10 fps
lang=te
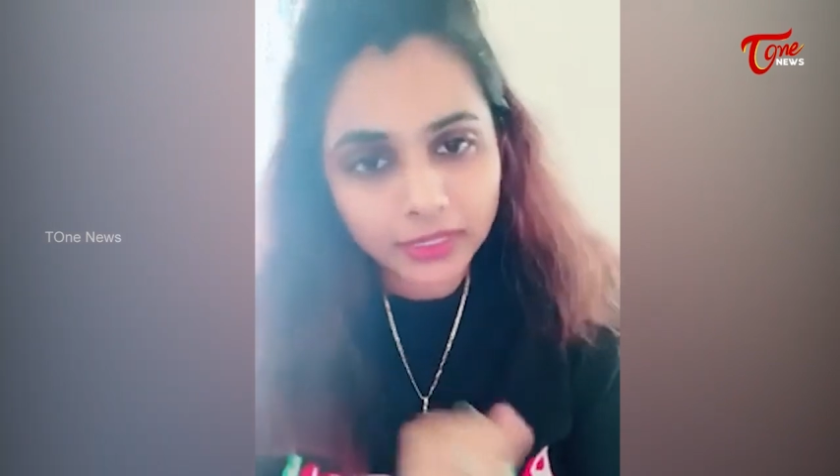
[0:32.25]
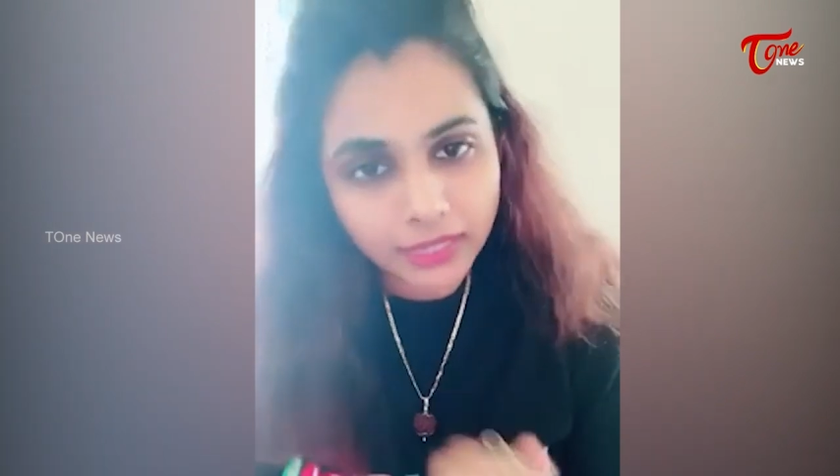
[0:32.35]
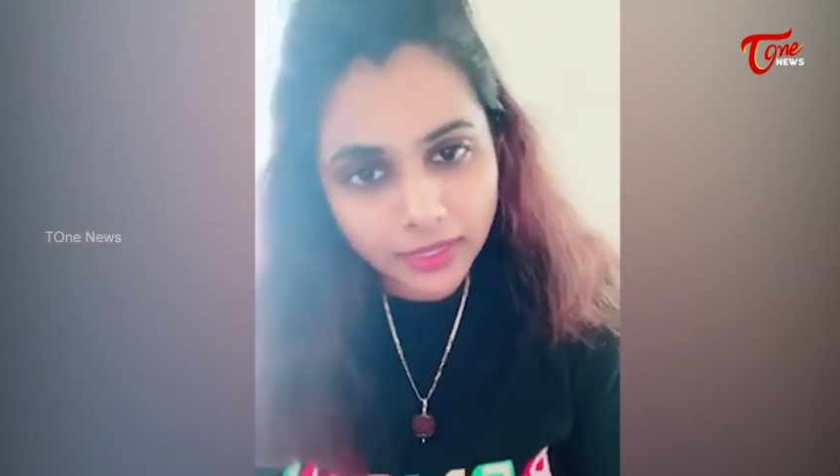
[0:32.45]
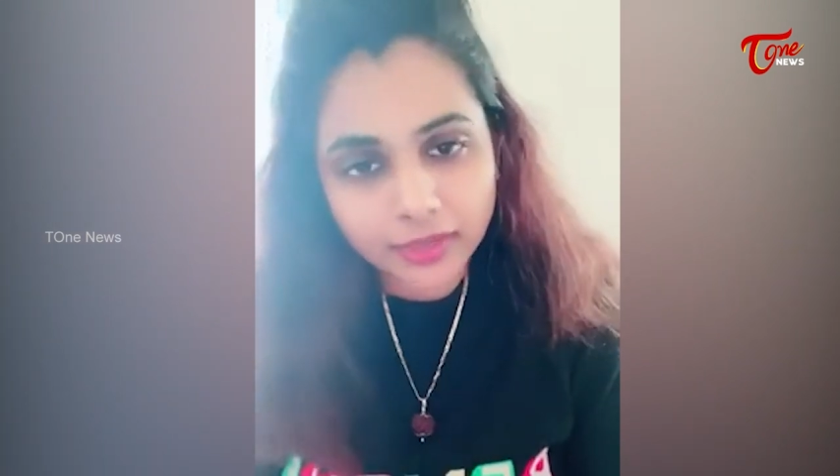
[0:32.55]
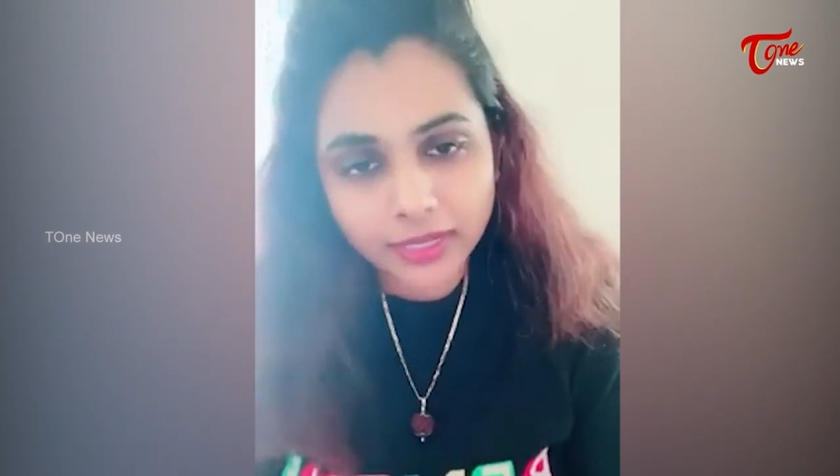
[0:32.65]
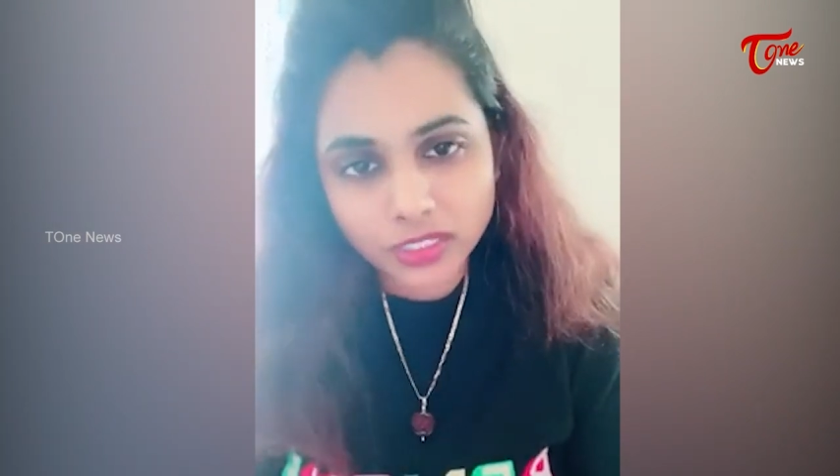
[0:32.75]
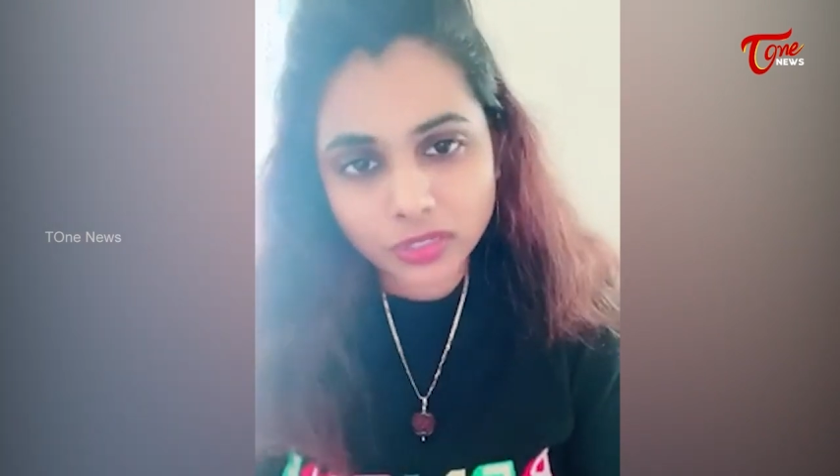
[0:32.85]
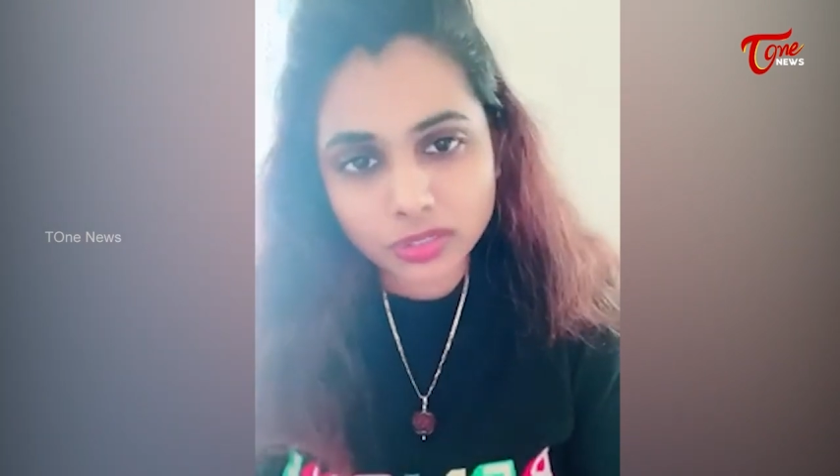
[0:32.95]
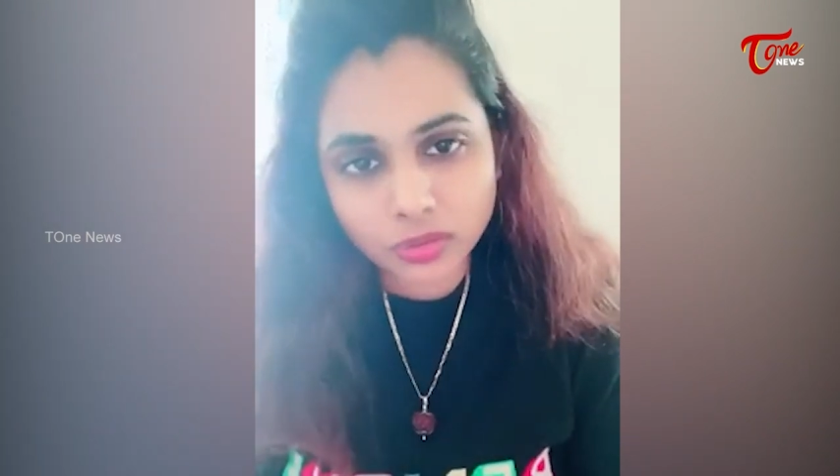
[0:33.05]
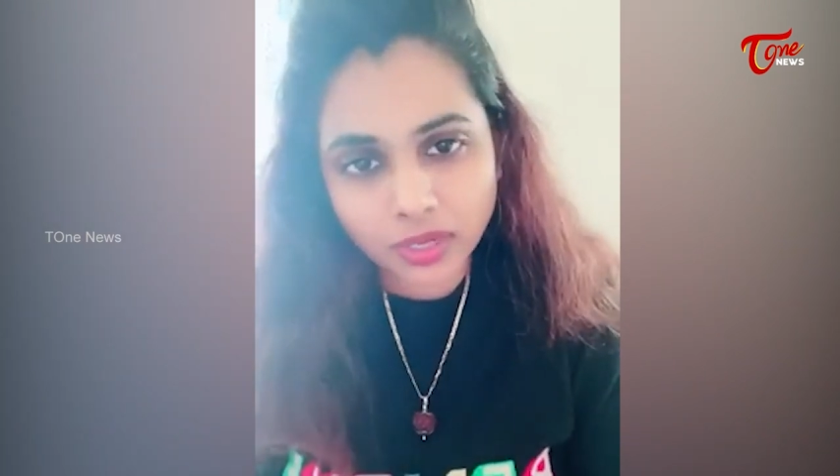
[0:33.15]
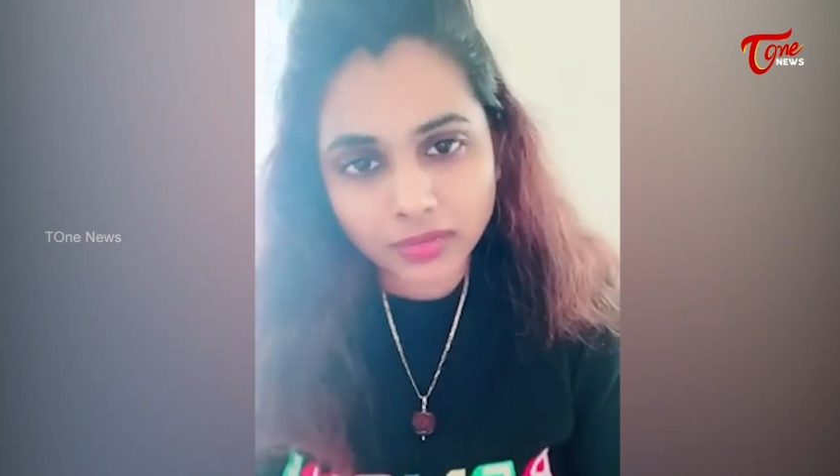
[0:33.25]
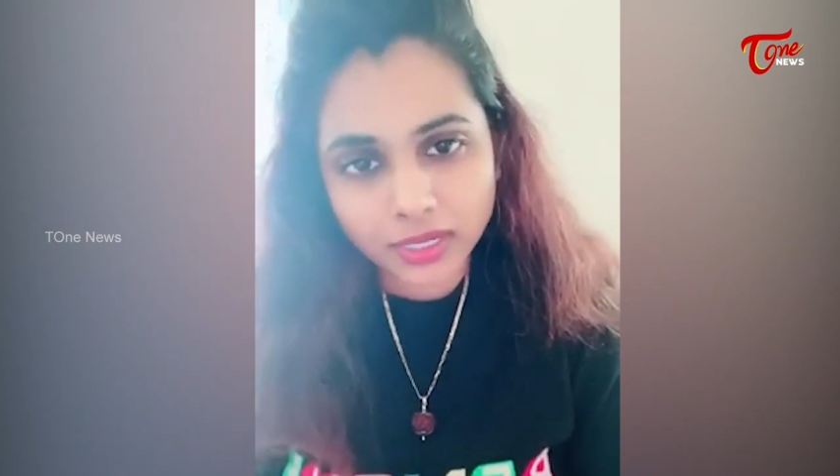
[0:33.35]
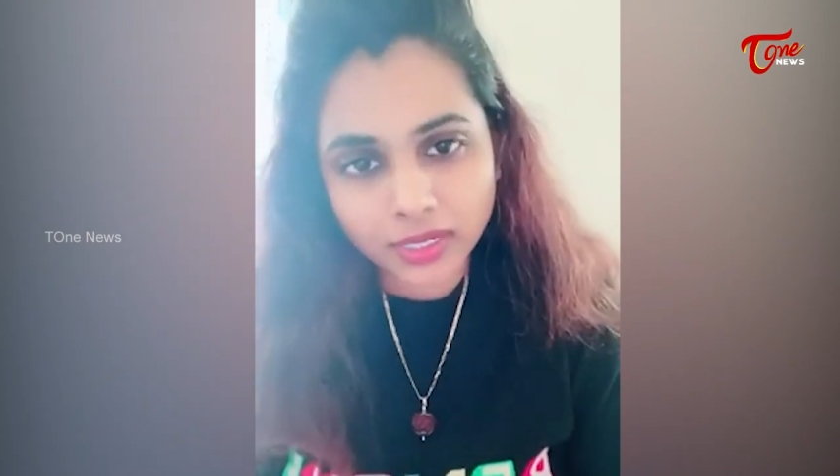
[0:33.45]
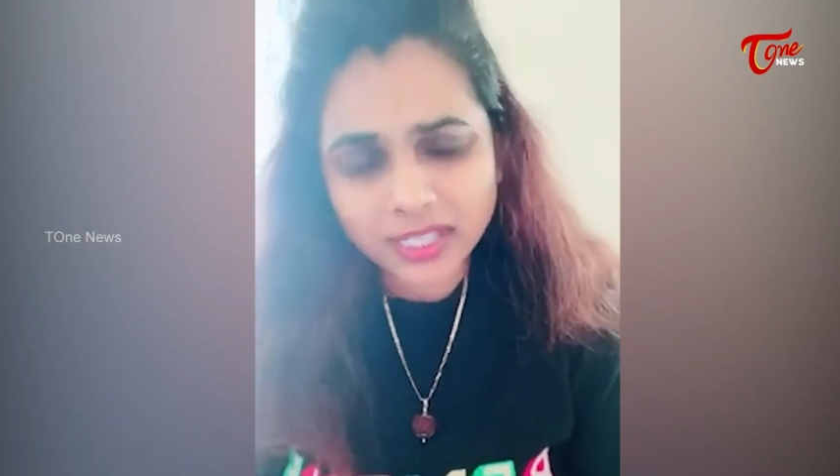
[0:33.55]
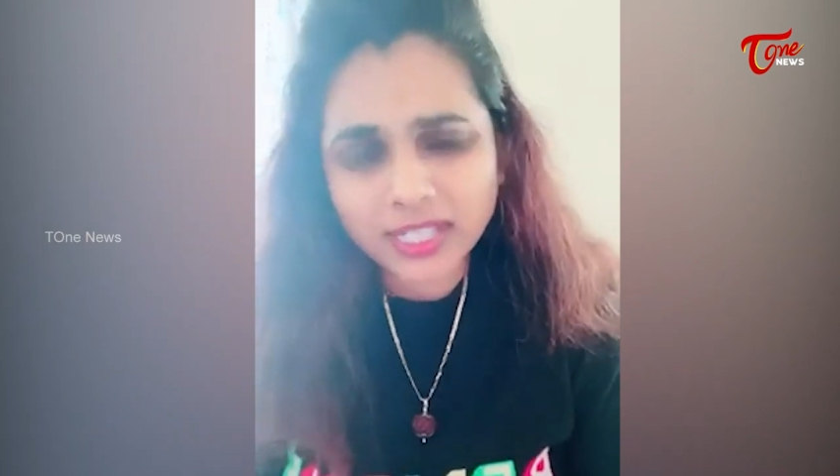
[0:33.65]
పెట్టాలని ట్రై చేస్తున్నావా